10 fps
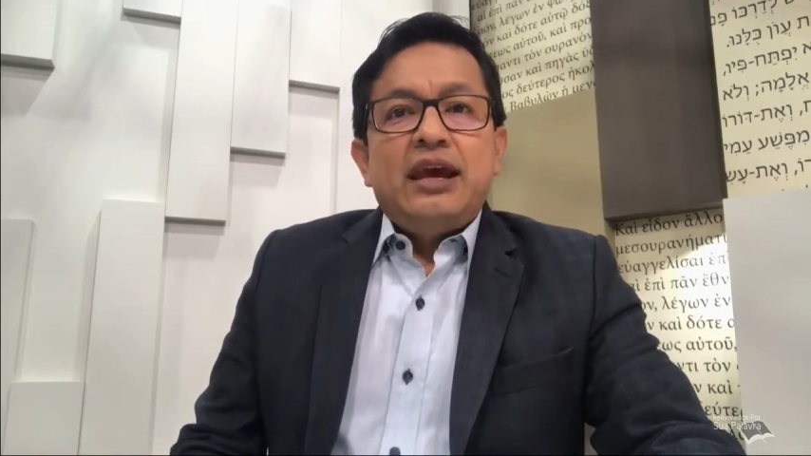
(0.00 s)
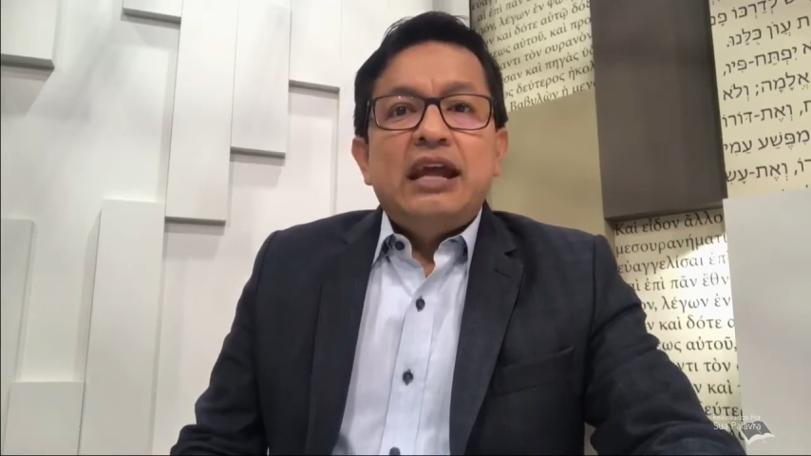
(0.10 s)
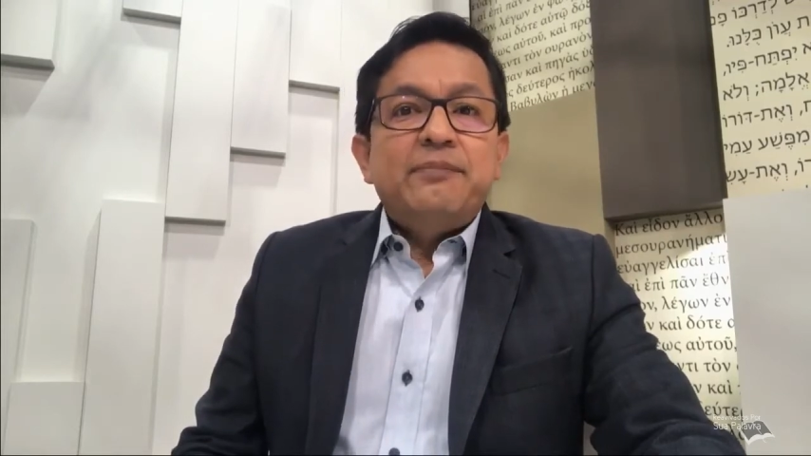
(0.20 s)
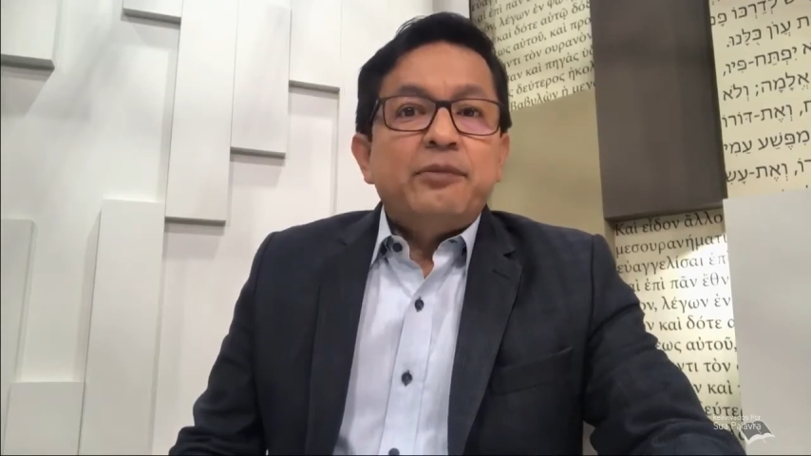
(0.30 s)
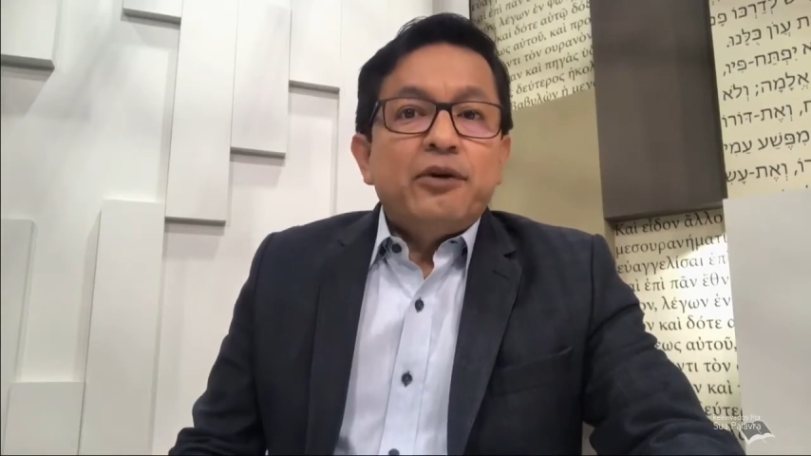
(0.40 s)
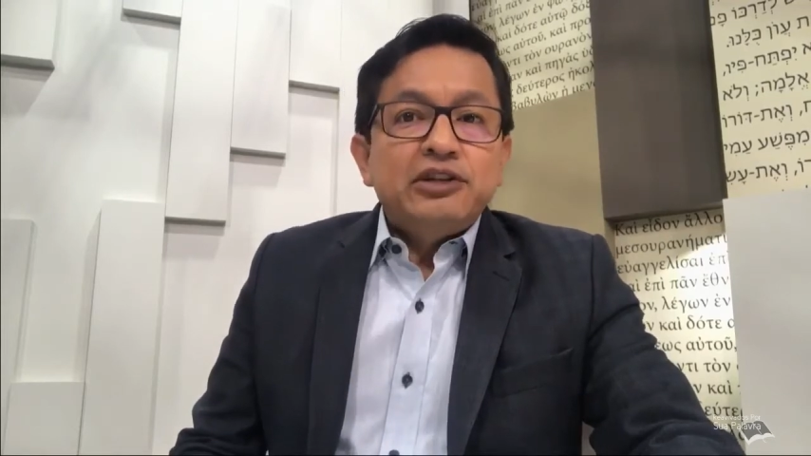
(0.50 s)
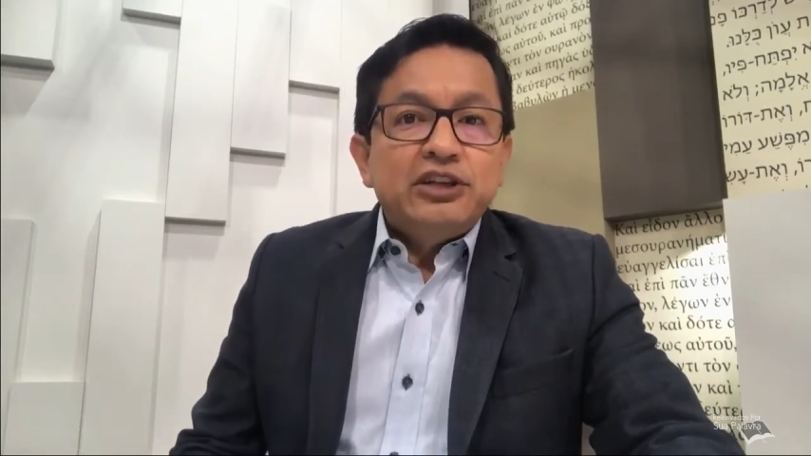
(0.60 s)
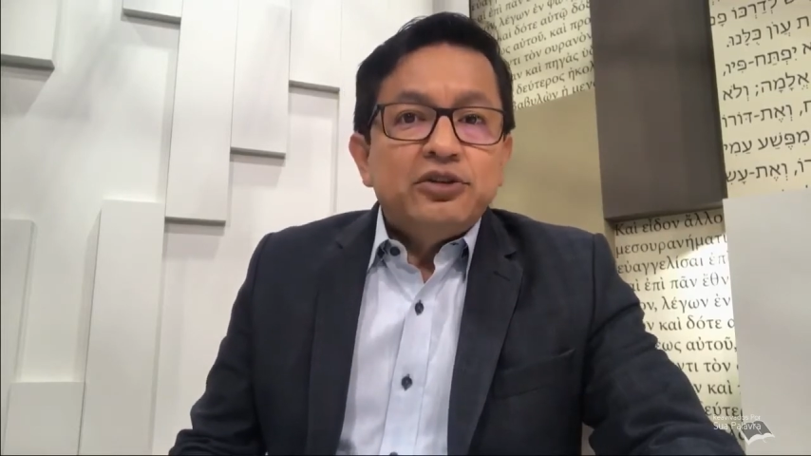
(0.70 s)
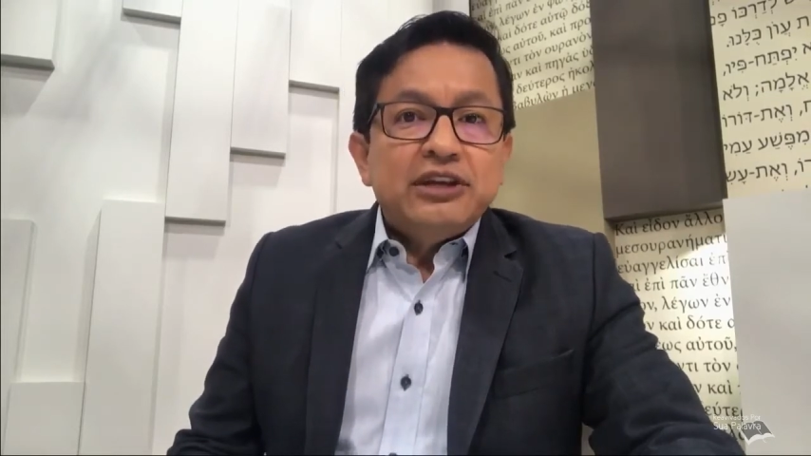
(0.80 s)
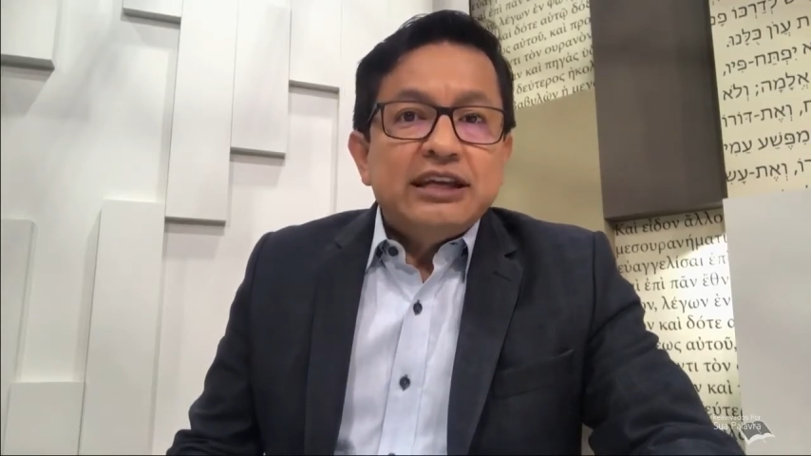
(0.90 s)
El
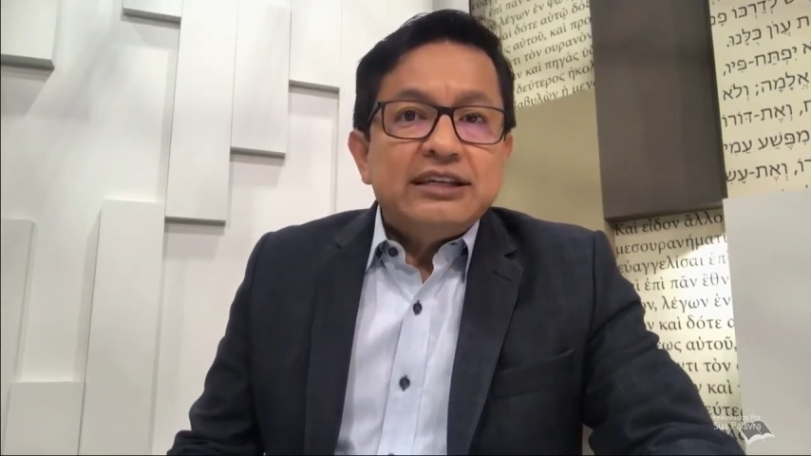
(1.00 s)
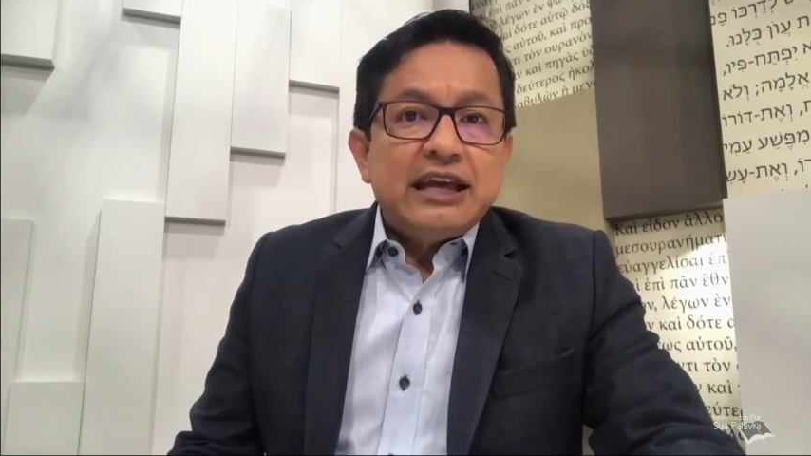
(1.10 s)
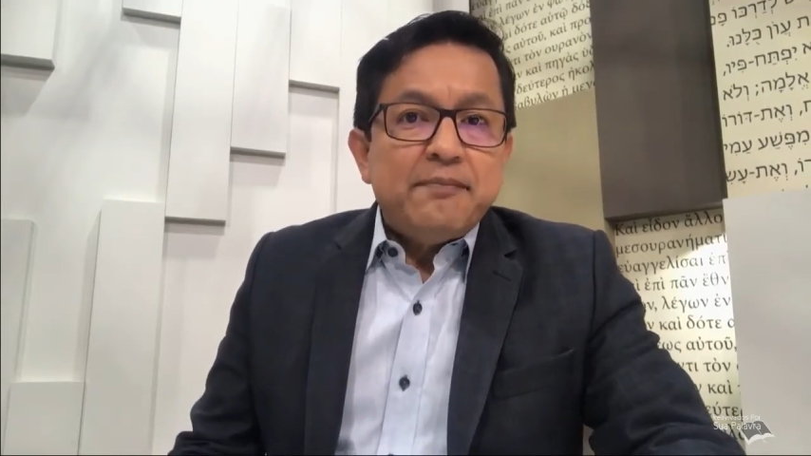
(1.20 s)
propósito de esta